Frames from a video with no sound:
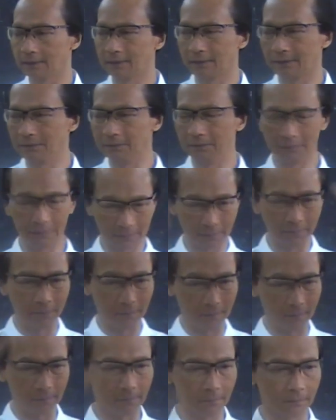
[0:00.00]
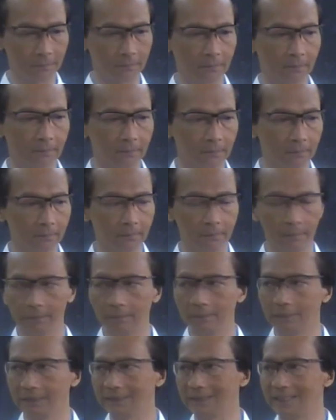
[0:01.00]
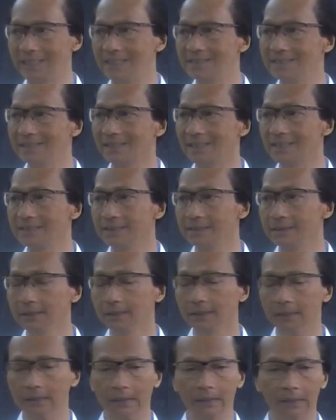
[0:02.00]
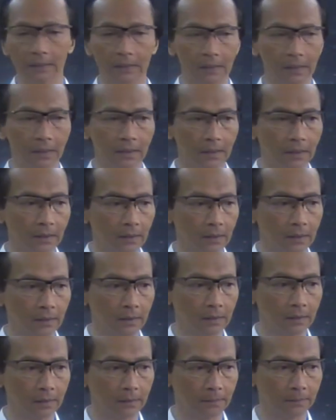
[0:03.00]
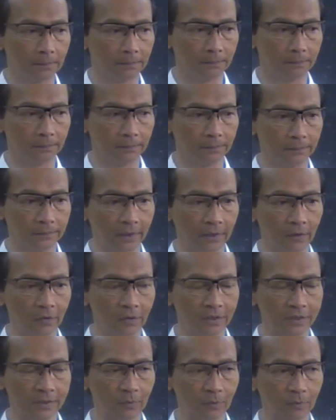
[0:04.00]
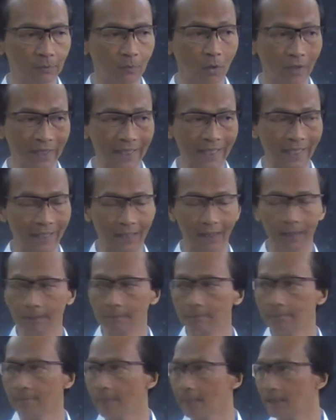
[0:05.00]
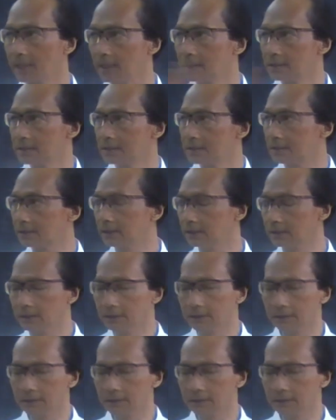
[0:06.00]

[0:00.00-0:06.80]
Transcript: dari eh, tendensi-tendensi uh, uh, yang dulu disebut modern ke